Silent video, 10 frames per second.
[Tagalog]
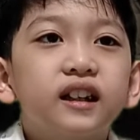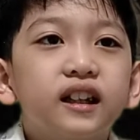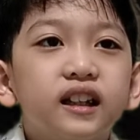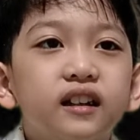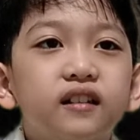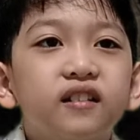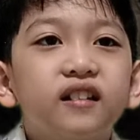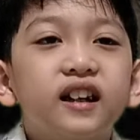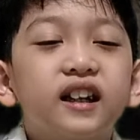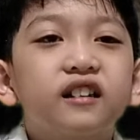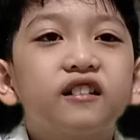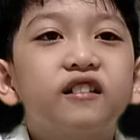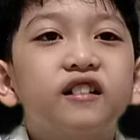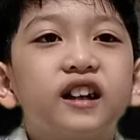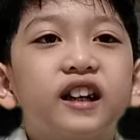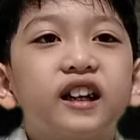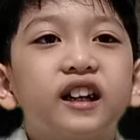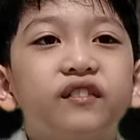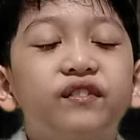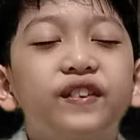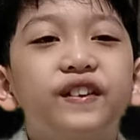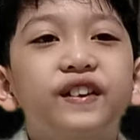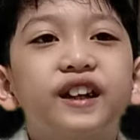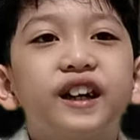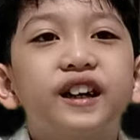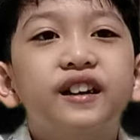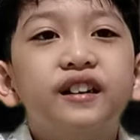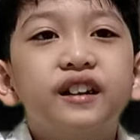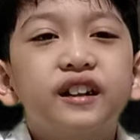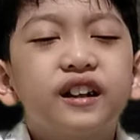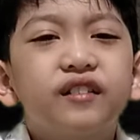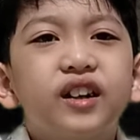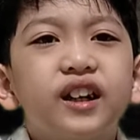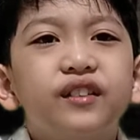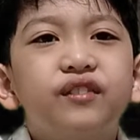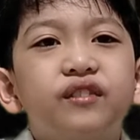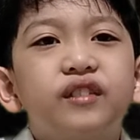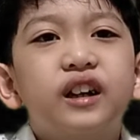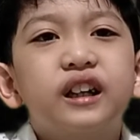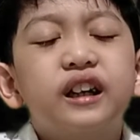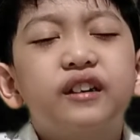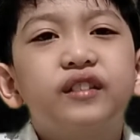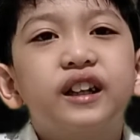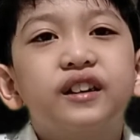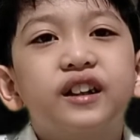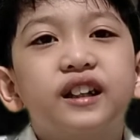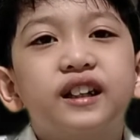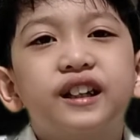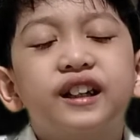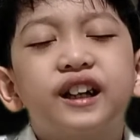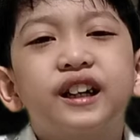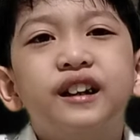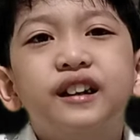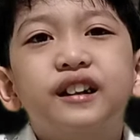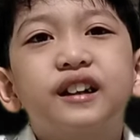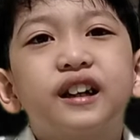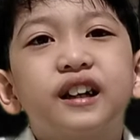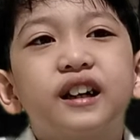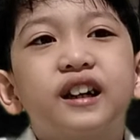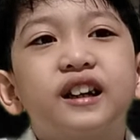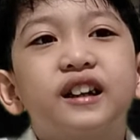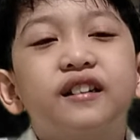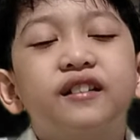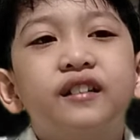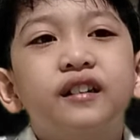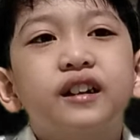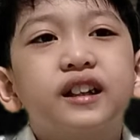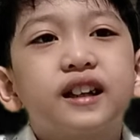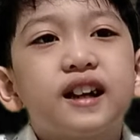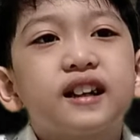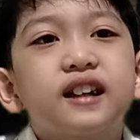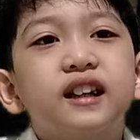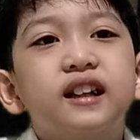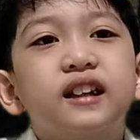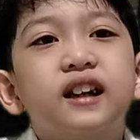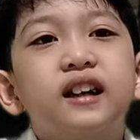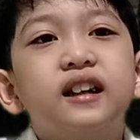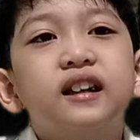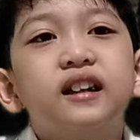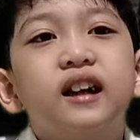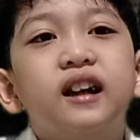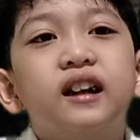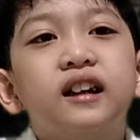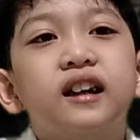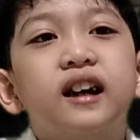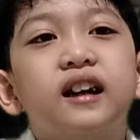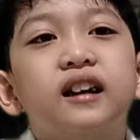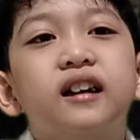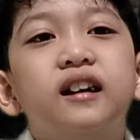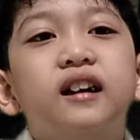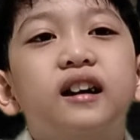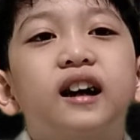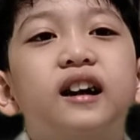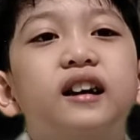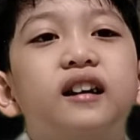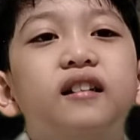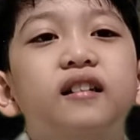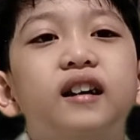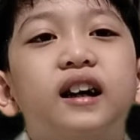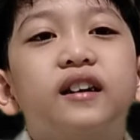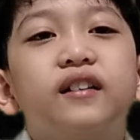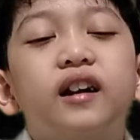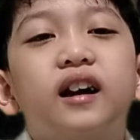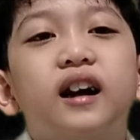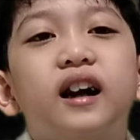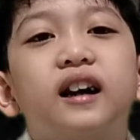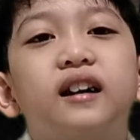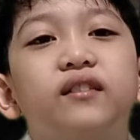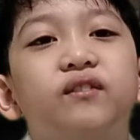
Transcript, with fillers: Ito ay kulay pula na may maraming sinag ng araw. Sa gitna ng araw ay ang